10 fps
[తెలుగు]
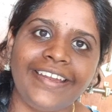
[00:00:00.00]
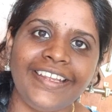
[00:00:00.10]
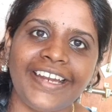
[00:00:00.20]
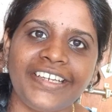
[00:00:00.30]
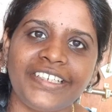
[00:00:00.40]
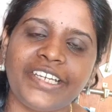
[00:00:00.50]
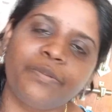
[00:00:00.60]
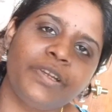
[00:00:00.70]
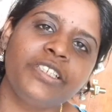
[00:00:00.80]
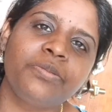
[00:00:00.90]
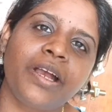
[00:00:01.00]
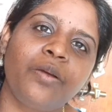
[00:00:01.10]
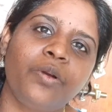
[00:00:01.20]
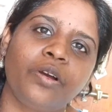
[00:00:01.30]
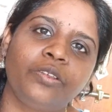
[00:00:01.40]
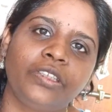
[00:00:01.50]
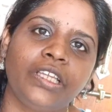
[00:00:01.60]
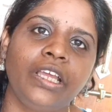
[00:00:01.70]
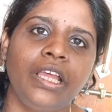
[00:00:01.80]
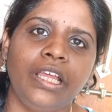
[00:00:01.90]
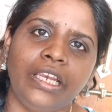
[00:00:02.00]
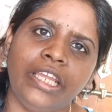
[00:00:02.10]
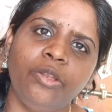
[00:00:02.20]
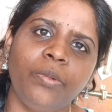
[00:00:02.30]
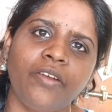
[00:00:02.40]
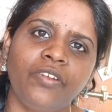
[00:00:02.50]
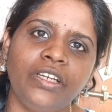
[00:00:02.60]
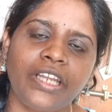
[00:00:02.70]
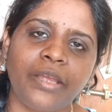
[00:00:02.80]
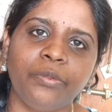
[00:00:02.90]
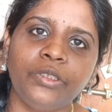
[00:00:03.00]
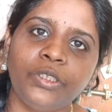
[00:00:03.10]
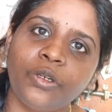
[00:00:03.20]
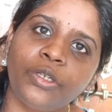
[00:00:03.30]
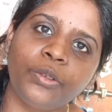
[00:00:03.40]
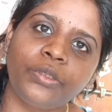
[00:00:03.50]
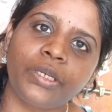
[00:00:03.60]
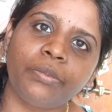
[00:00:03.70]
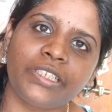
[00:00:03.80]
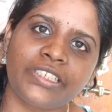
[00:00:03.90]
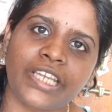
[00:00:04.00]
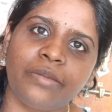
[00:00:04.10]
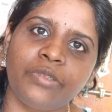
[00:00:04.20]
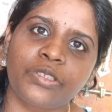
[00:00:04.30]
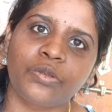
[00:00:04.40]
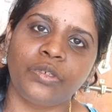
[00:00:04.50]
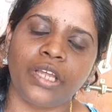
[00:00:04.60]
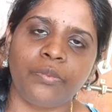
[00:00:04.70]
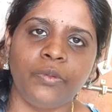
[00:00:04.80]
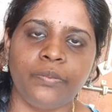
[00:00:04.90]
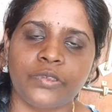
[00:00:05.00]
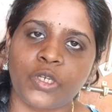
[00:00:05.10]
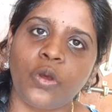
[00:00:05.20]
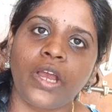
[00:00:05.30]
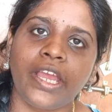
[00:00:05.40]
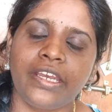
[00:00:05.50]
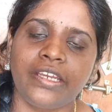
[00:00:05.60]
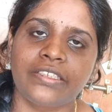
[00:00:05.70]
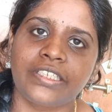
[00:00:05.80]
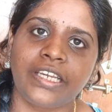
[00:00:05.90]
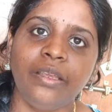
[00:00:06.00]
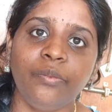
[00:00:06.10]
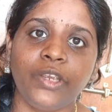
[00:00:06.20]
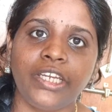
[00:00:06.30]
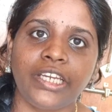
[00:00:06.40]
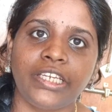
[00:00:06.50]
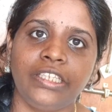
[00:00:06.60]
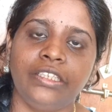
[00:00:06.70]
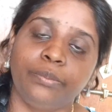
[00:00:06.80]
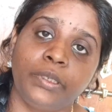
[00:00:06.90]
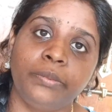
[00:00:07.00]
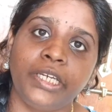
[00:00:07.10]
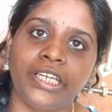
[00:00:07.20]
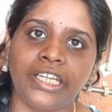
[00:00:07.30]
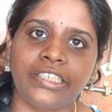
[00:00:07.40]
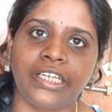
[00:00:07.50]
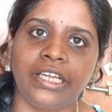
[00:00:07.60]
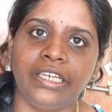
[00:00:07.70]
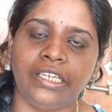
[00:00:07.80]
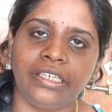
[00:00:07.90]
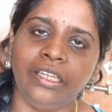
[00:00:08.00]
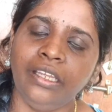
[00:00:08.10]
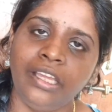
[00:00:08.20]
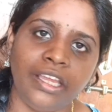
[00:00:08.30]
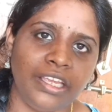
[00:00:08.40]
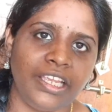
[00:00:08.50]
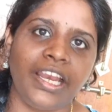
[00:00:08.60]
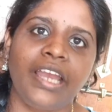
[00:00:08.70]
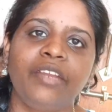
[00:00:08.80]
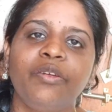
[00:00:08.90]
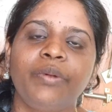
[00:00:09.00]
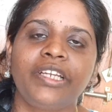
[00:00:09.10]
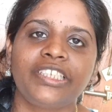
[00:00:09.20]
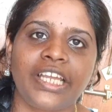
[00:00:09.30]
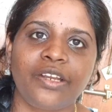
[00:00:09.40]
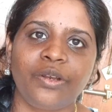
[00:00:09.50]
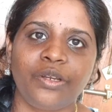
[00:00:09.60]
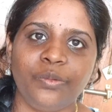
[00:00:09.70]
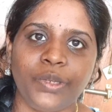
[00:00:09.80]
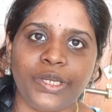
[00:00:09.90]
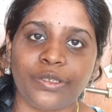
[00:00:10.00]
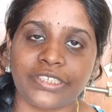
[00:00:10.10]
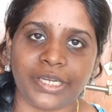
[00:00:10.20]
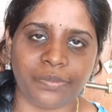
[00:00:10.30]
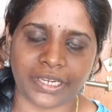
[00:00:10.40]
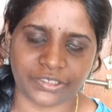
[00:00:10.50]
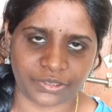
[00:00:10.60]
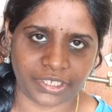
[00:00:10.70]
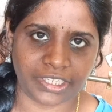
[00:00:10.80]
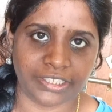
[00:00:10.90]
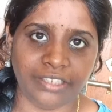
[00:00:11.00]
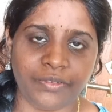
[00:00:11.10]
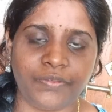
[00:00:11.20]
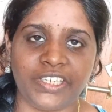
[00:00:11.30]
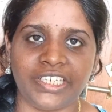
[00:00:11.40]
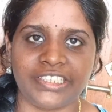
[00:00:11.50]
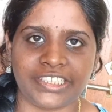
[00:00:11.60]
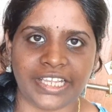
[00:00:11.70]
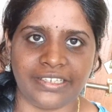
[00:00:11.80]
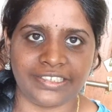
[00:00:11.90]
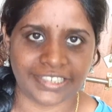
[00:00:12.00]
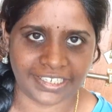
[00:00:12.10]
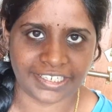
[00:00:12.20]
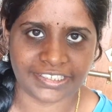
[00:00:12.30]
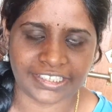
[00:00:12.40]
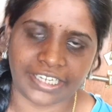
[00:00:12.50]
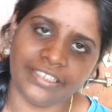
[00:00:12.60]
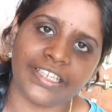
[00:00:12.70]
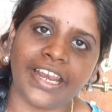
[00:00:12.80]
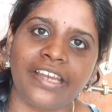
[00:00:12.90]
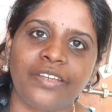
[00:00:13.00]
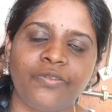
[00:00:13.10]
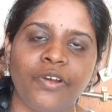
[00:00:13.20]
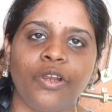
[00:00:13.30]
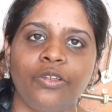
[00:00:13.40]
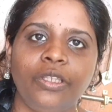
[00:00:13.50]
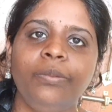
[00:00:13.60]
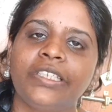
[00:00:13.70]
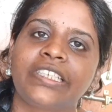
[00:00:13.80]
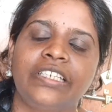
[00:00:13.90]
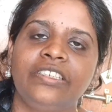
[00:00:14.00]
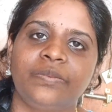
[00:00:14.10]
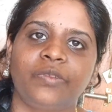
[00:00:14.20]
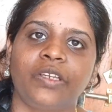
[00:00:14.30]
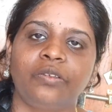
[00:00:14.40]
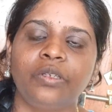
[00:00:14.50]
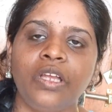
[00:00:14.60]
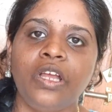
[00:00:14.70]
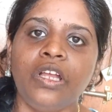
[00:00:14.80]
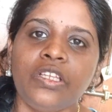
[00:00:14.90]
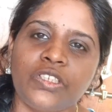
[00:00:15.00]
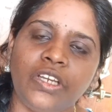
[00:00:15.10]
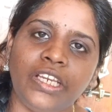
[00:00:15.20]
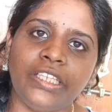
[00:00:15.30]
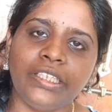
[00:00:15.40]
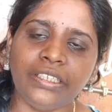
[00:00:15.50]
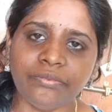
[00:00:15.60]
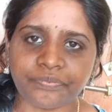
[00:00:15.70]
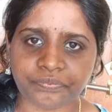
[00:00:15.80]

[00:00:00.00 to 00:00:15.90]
అంటే ఇలాంటి డైట్ ప్లాన్స్ బాగా వర్క్ అవుతుంది లేదు మాకు ఫుల్ టైం ఉంది ఒక టూ త్రీ మంత్స్ టైం తీసుకుంటాము స్లోగా అయినా సరే వెయిట్ అనేది పర్మనెంట్గా తగ్గాలి అంటే ఇలాంటివి మన ఛానల్లోని వెయిట్ లాస్ డైట్ ప్లాన్స్ ఉన్నాయి కదా ఫిఫ్టీన్ డేస్ ఛాలెంజ్ టెన్ డేస్ ఛాలెంజ్ అలాంటివి ఫాలో అవుతే బెస్ట్ అని చెప్తాను సో నేనైతే